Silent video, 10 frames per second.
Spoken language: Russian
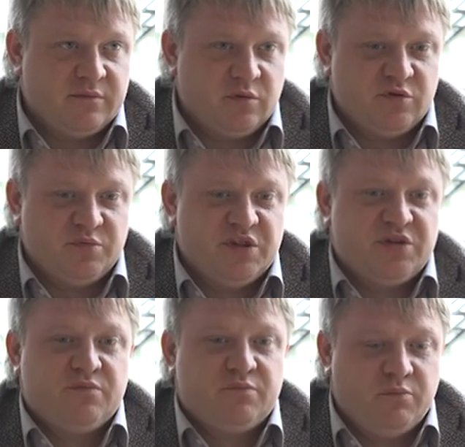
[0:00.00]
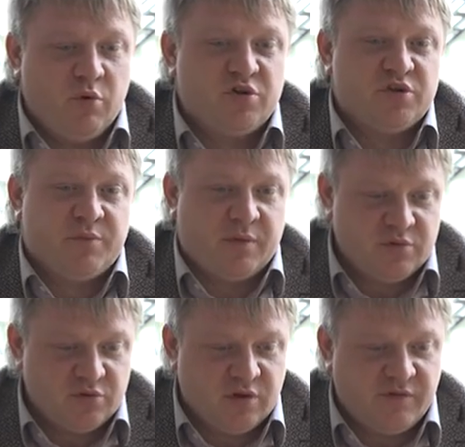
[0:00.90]
то есть мы больше
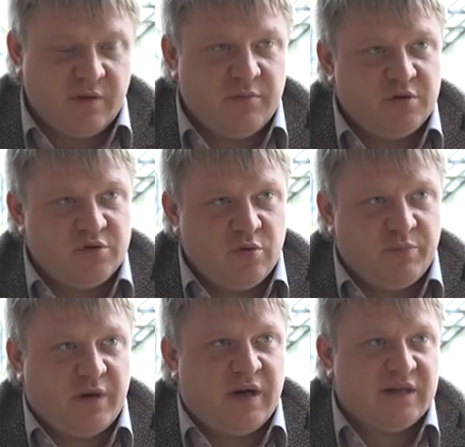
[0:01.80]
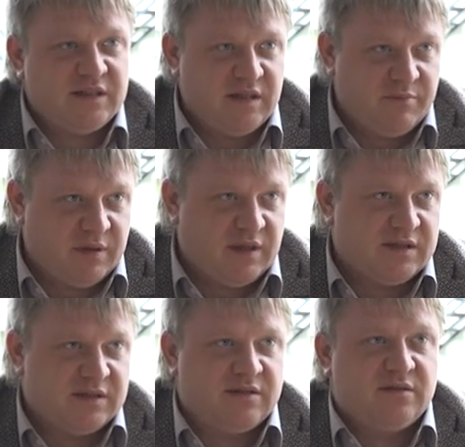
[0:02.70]
промежуток времени ждем, пока Россия
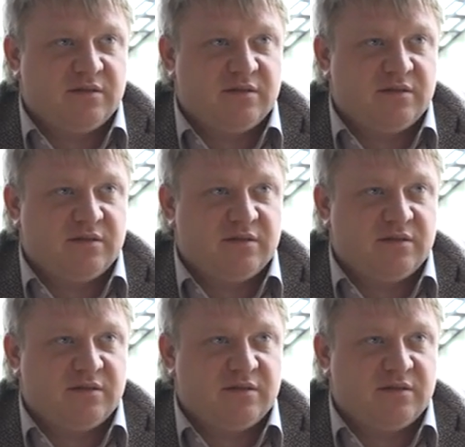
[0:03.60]
продаст,